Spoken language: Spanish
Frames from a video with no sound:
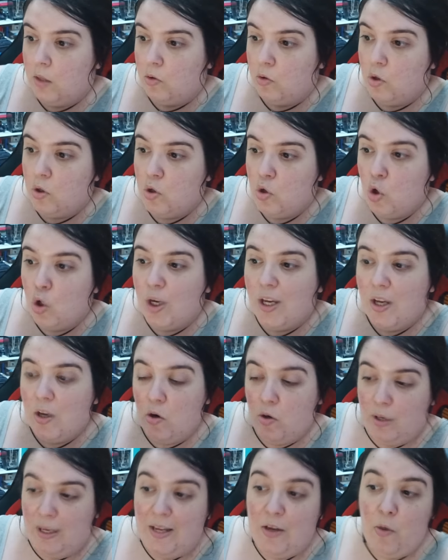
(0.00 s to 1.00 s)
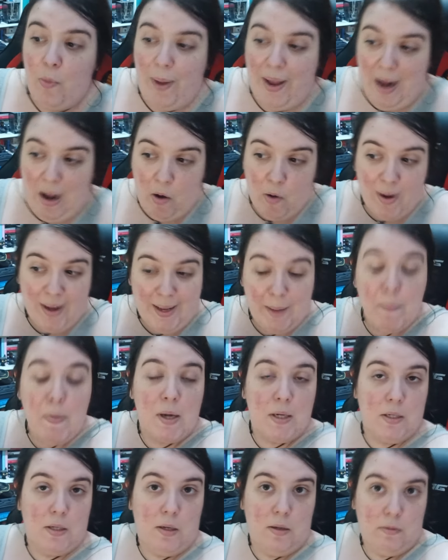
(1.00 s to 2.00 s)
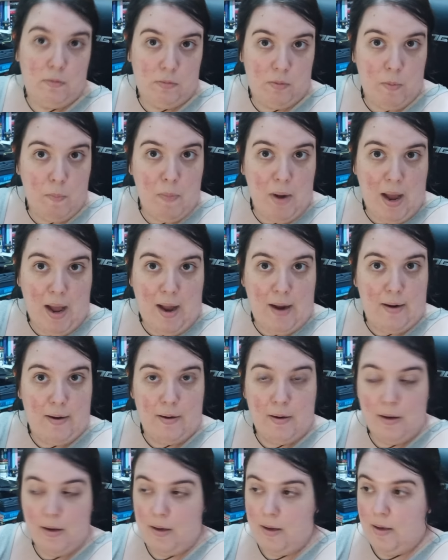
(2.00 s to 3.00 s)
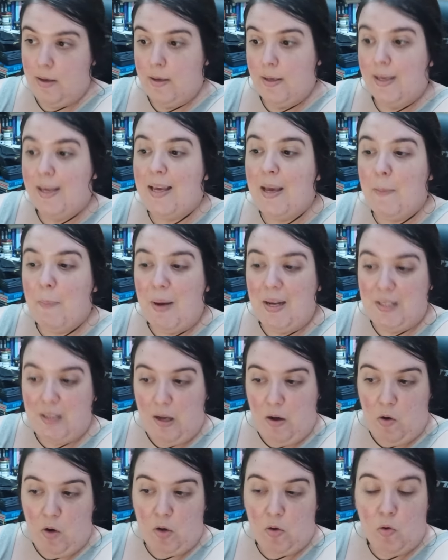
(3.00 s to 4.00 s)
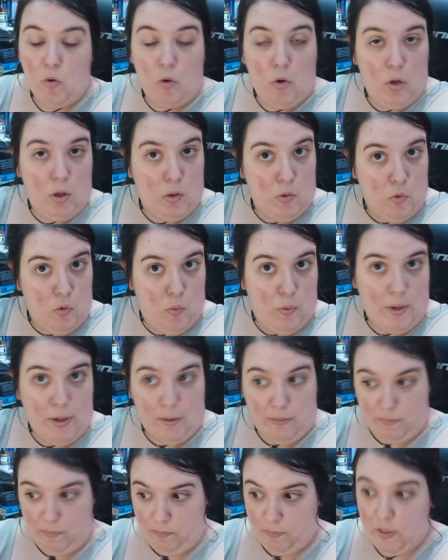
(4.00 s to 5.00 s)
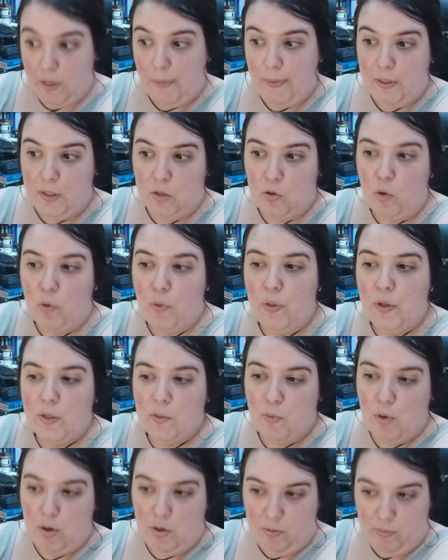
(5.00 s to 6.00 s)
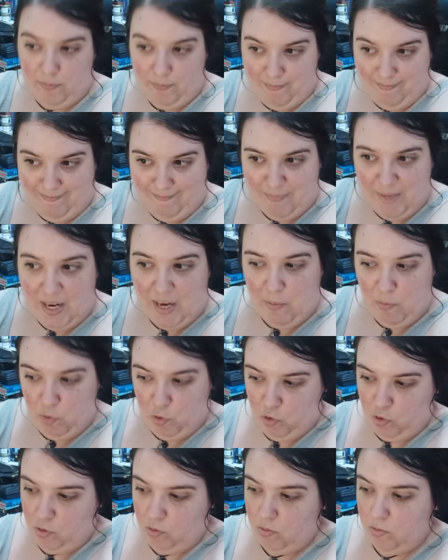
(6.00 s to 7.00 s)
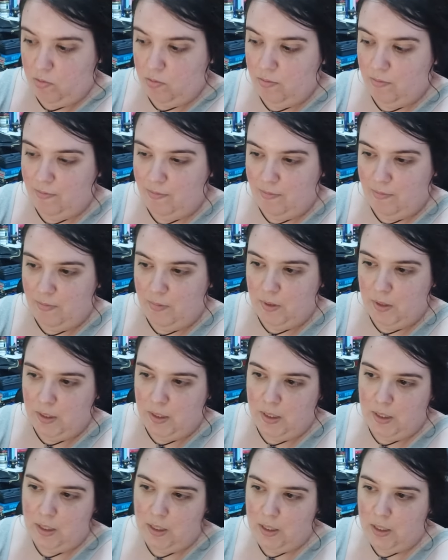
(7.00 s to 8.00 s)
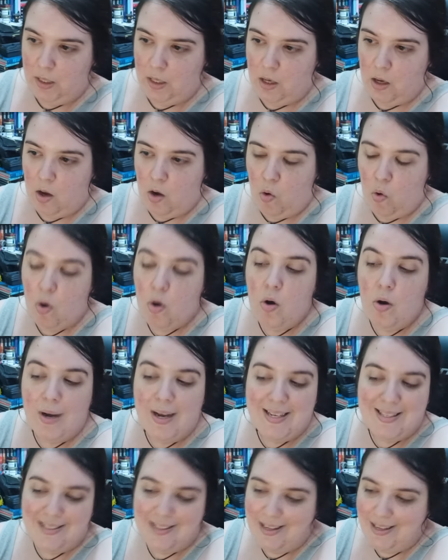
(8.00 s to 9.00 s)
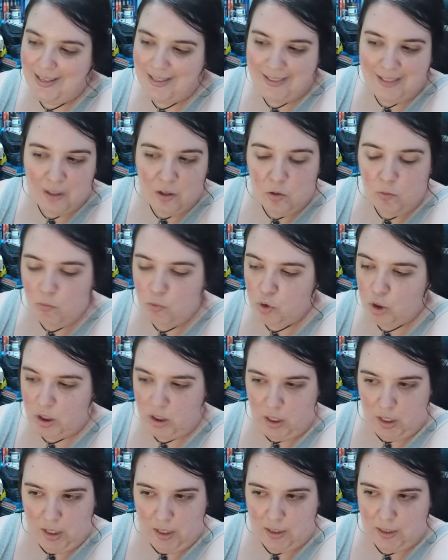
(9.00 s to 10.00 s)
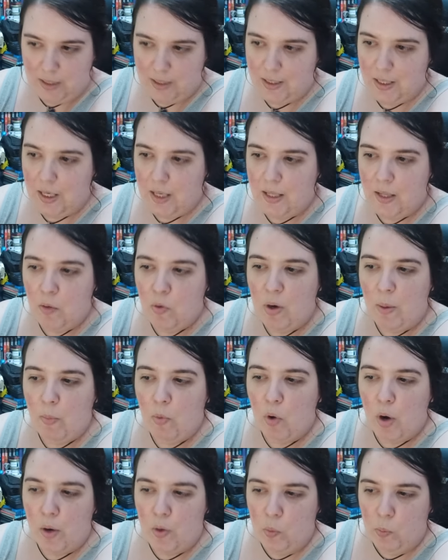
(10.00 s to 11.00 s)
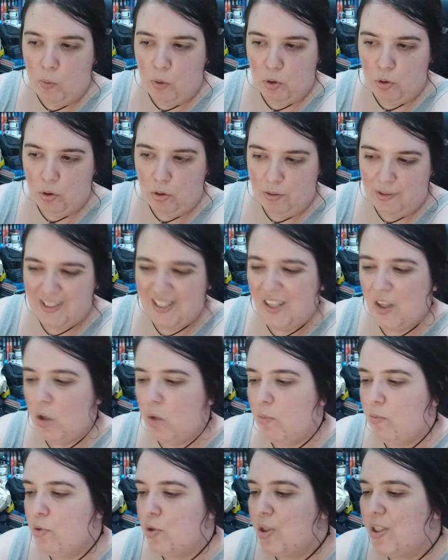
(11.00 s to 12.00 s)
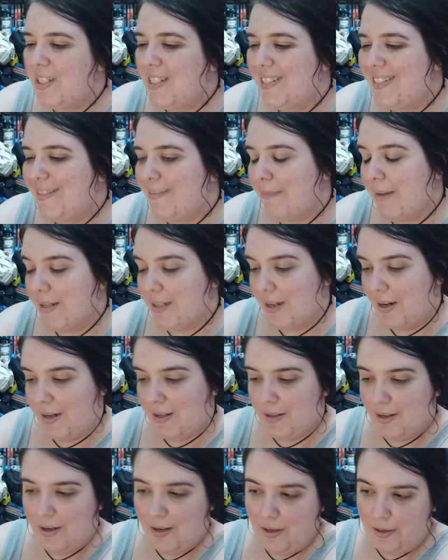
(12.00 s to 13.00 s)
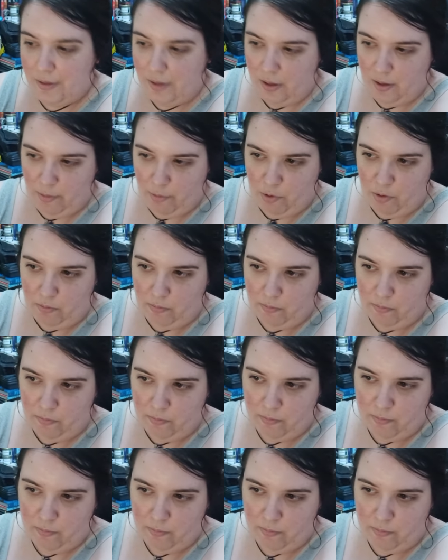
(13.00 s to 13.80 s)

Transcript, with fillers: Entonces no quiero, quiero ver ahora qué pasa, en plan, qué pasa ahora con Colin Hoover, ¿sabes? Entonces, bueno, veremos. Luego, esta, tengo muchas ganas, este, Una mujer, un voto, tengo muchísimas ganas de leer este libro